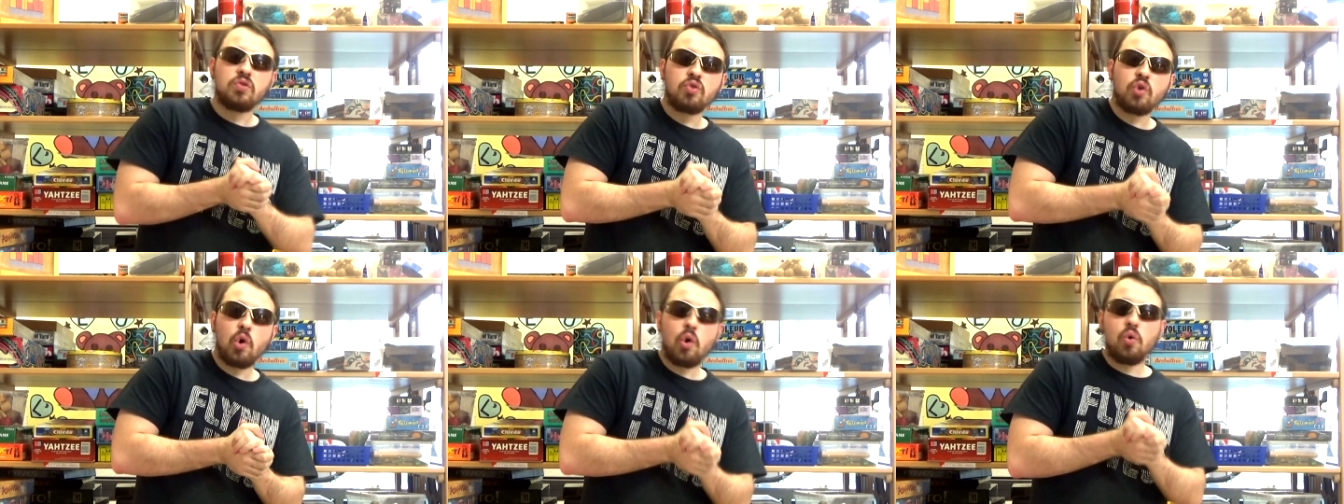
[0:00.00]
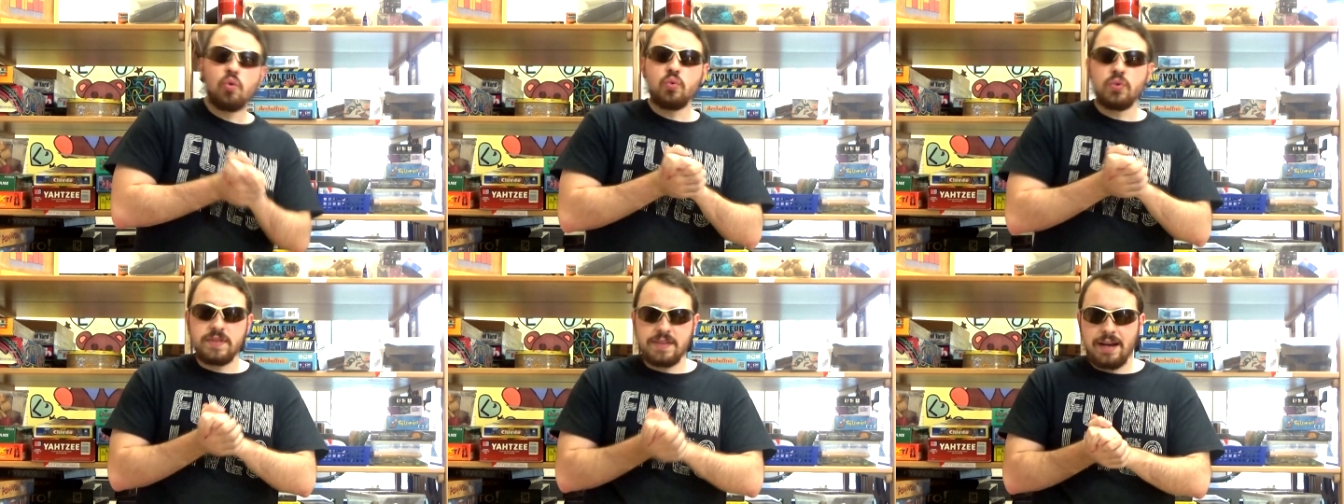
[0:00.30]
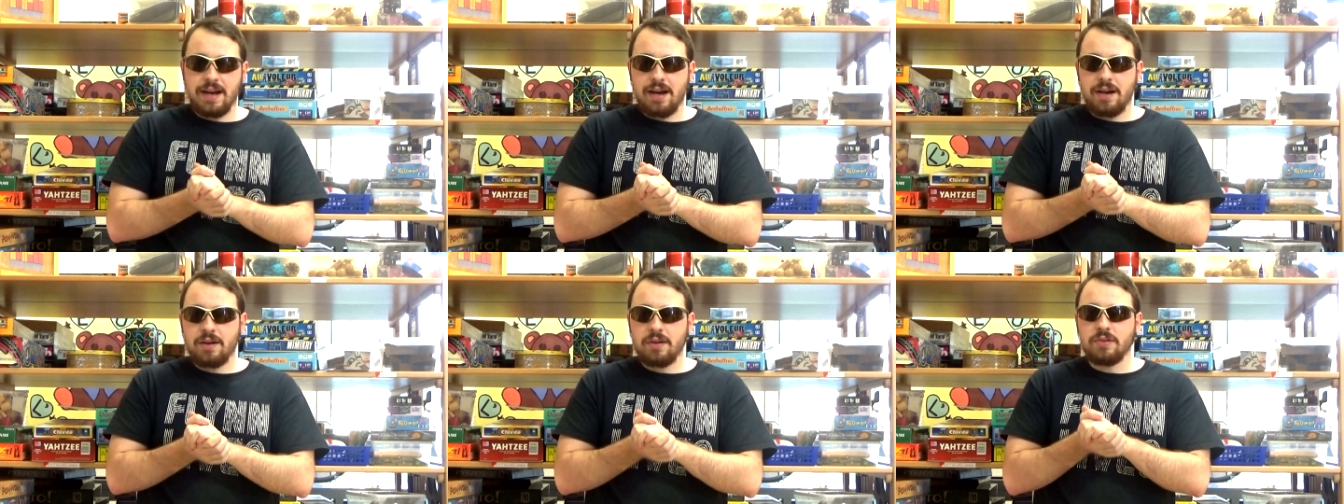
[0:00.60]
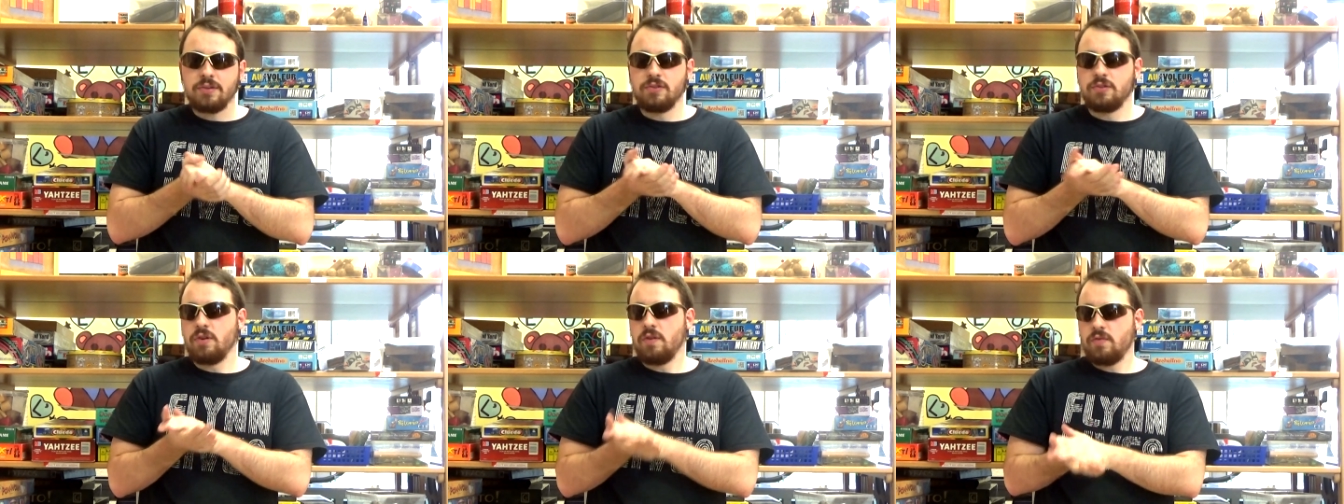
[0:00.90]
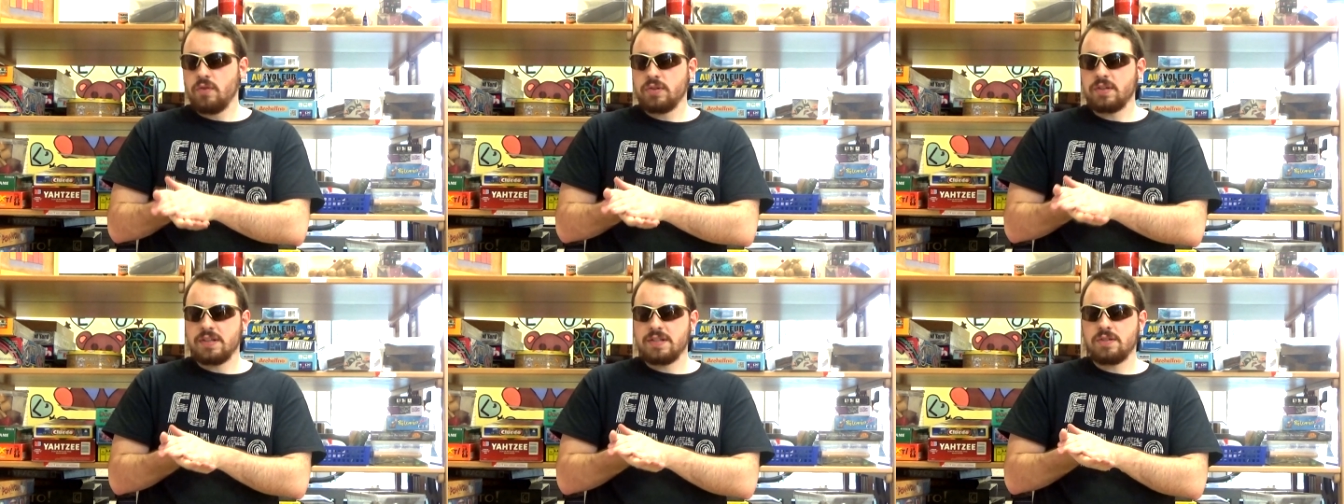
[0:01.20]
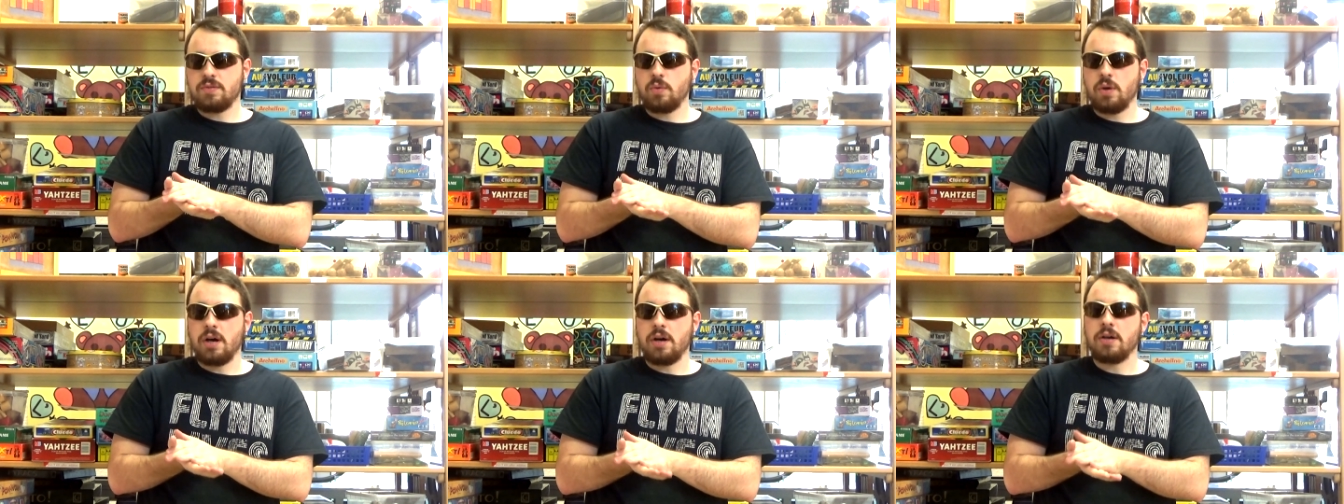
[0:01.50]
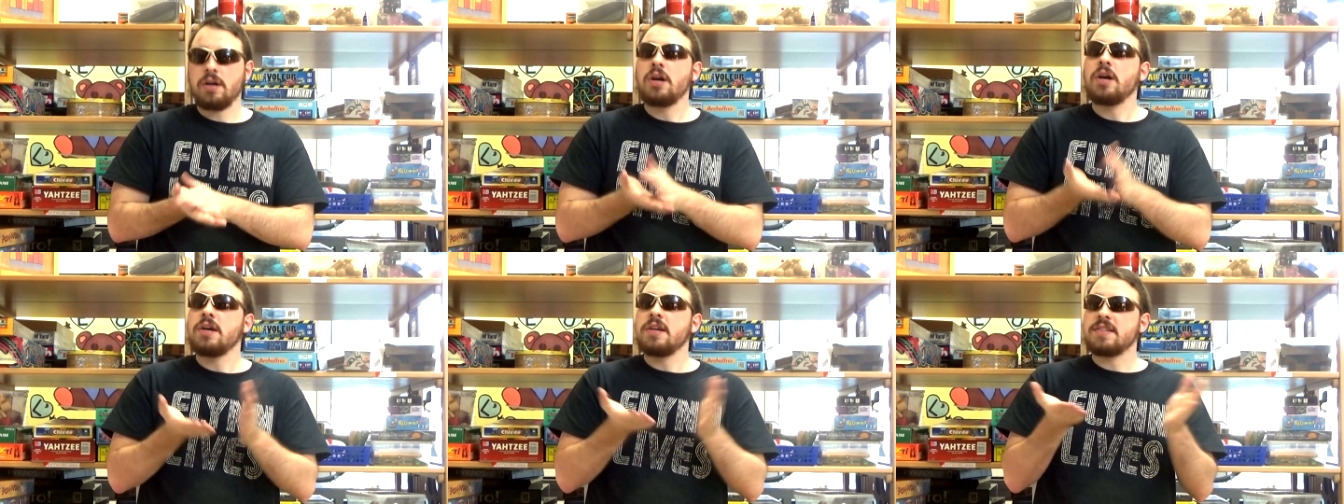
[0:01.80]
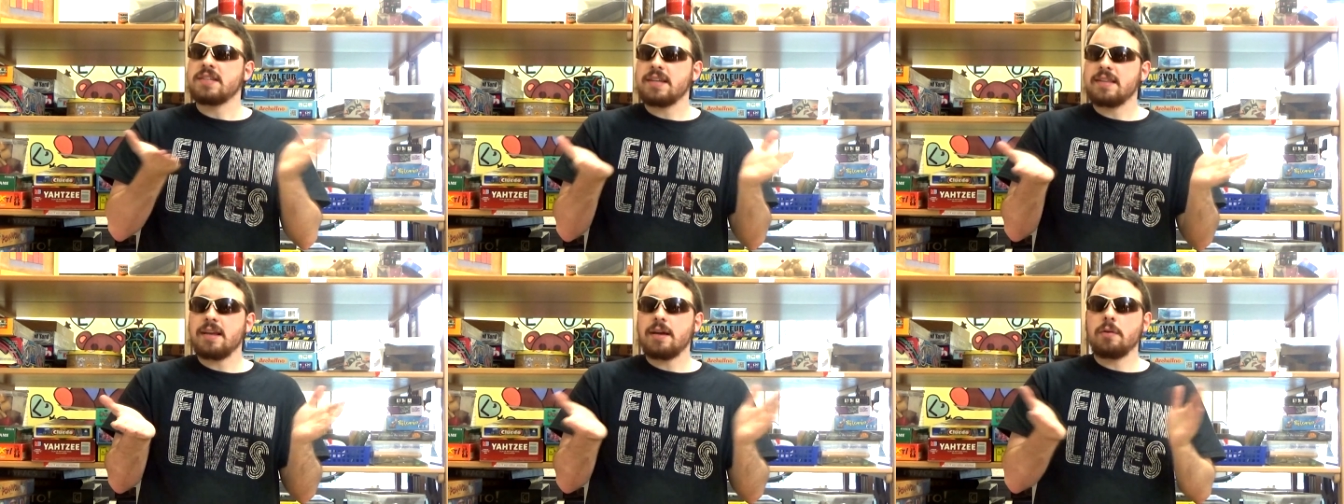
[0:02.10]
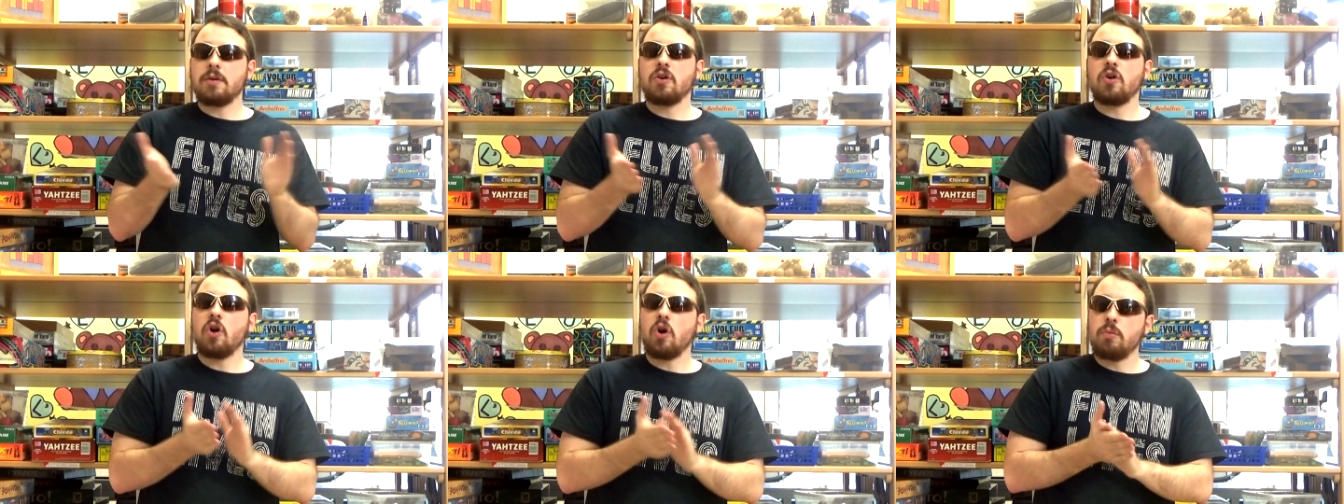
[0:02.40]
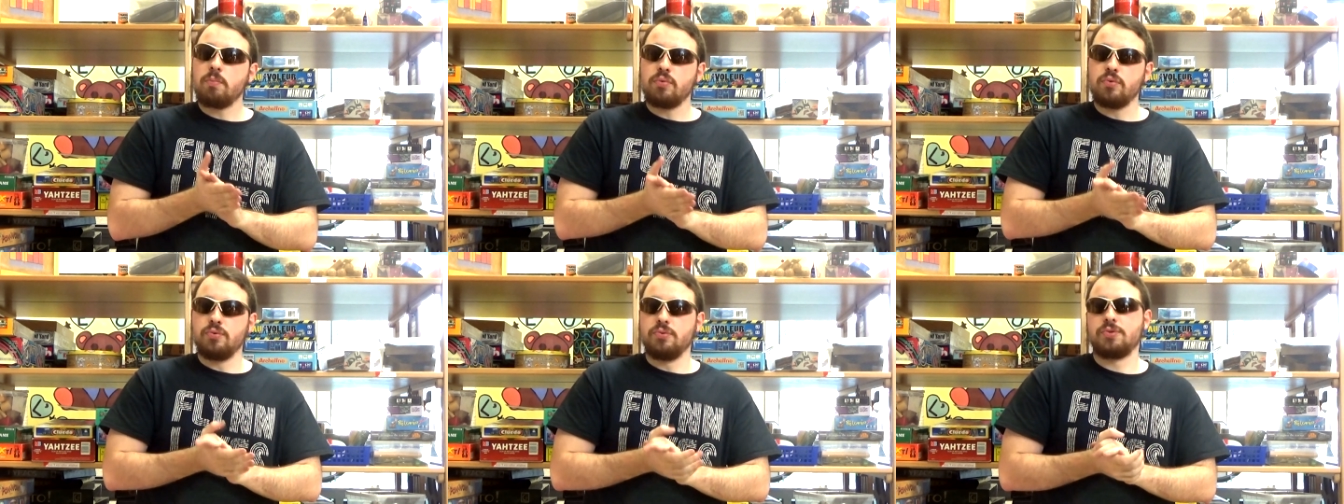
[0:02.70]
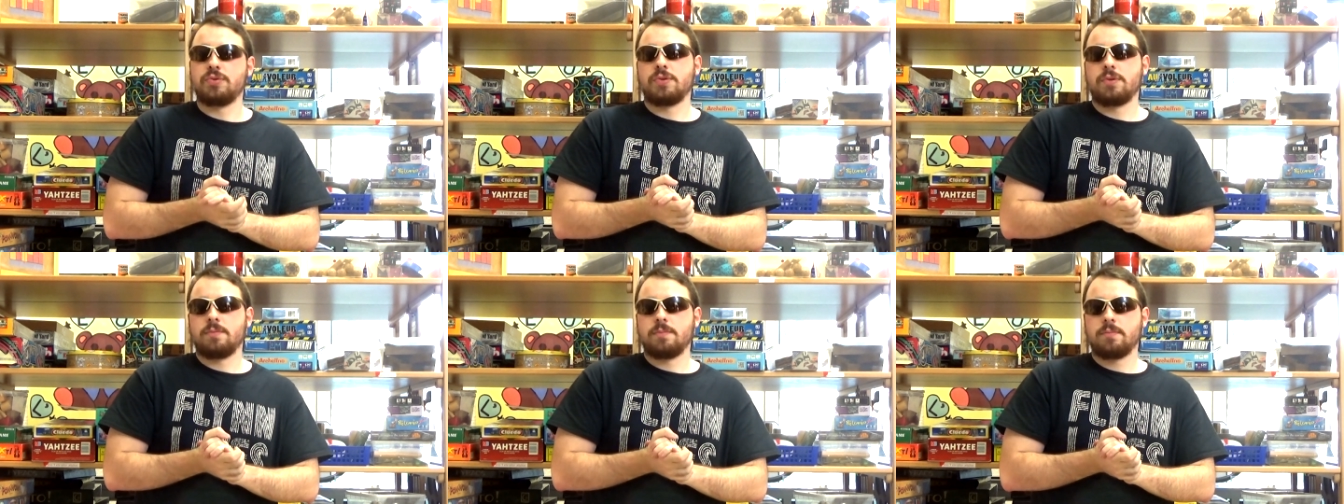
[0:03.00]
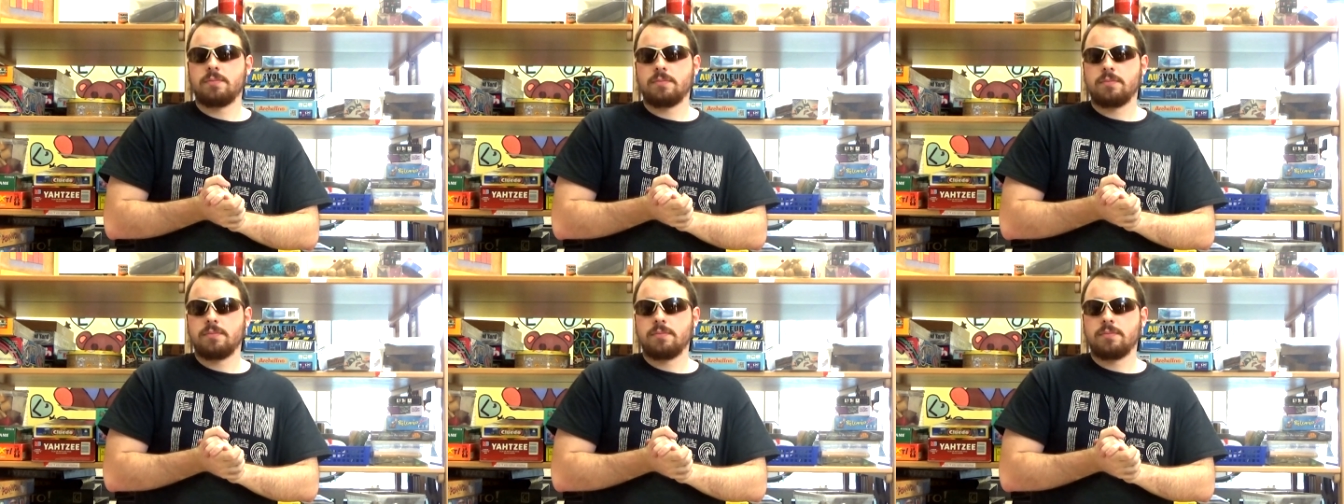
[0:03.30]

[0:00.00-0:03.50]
tôt ou tard dans votre histoire, ce qui est un grand plus.